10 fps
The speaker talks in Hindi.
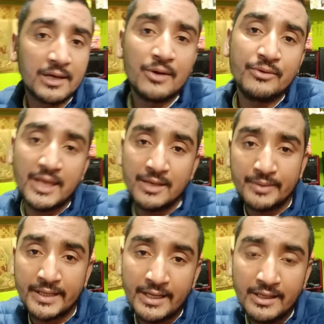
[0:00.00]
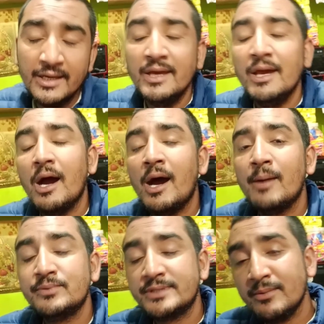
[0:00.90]
रहा हूँ यहीं पर एंड
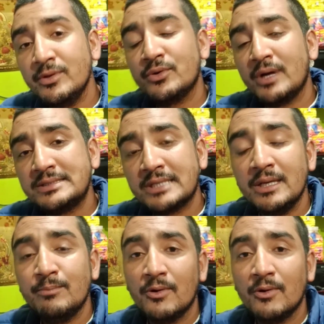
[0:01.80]
आप सभी को आज का ये